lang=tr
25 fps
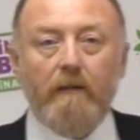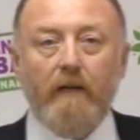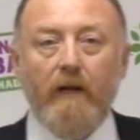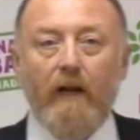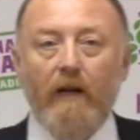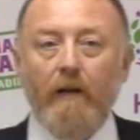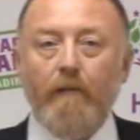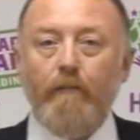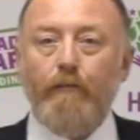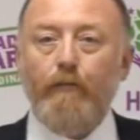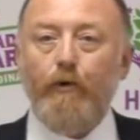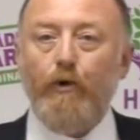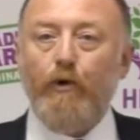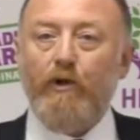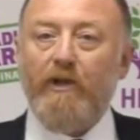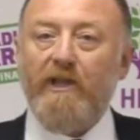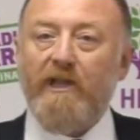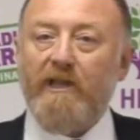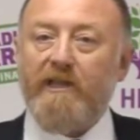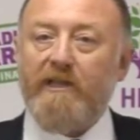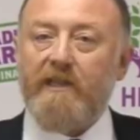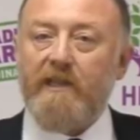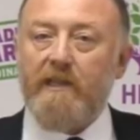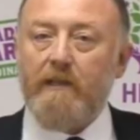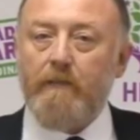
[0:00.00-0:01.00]
en büyük
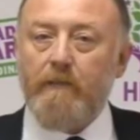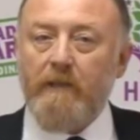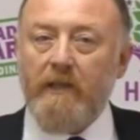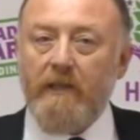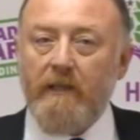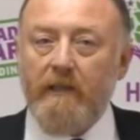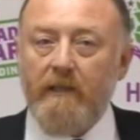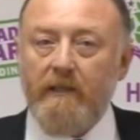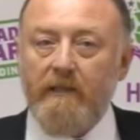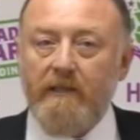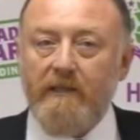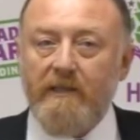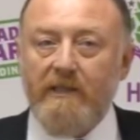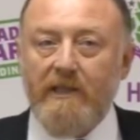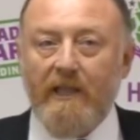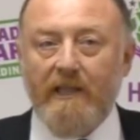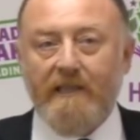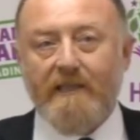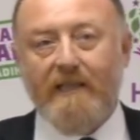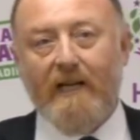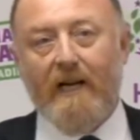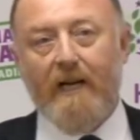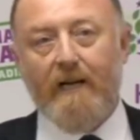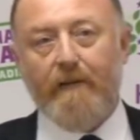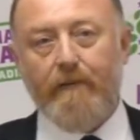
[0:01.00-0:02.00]
yatırımı
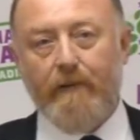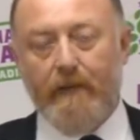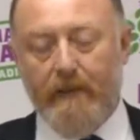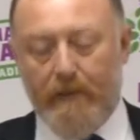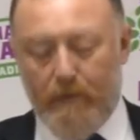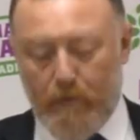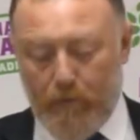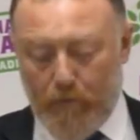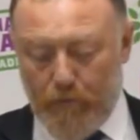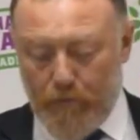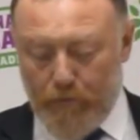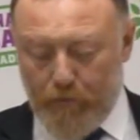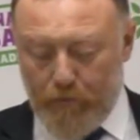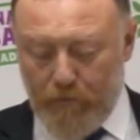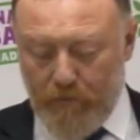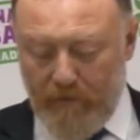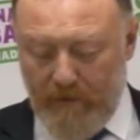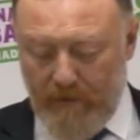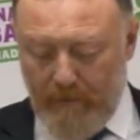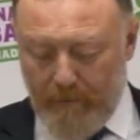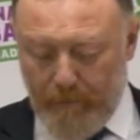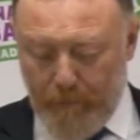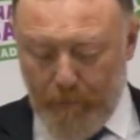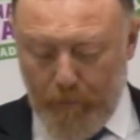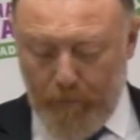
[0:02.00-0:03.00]
cezaevleri konusunda
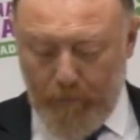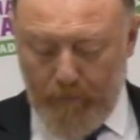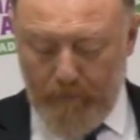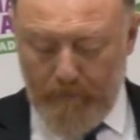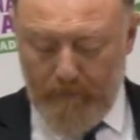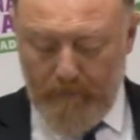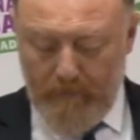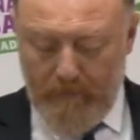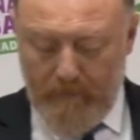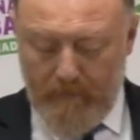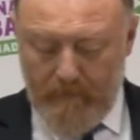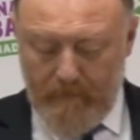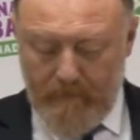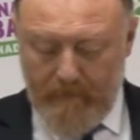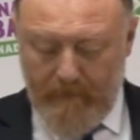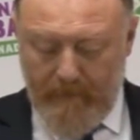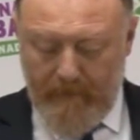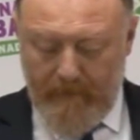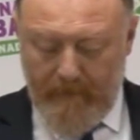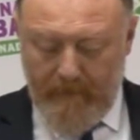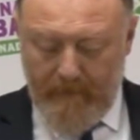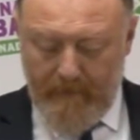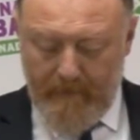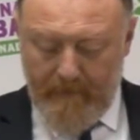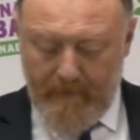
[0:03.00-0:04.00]
yapıyor.
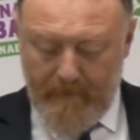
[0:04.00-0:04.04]
Ve